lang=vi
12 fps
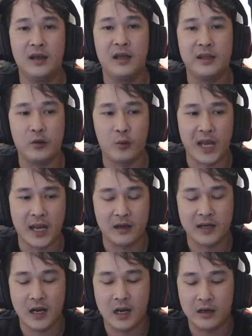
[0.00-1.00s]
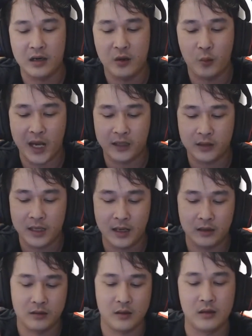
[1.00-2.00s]
chiều ngang ở đây là liên quan tới
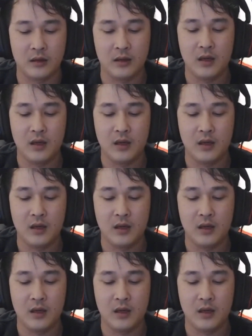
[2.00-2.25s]
hàng rừng